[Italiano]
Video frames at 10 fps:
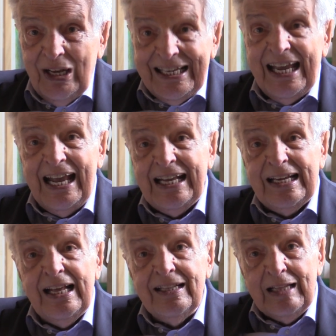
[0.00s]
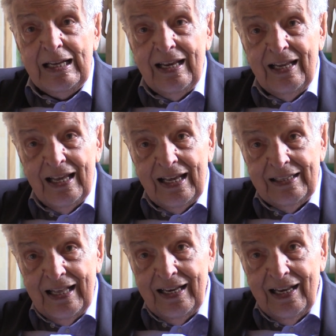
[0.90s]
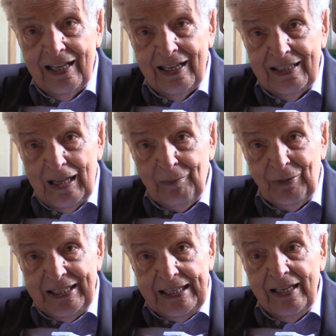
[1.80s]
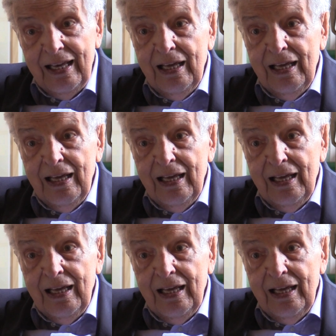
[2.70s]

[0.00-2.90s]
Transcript: che era del, del, del PD.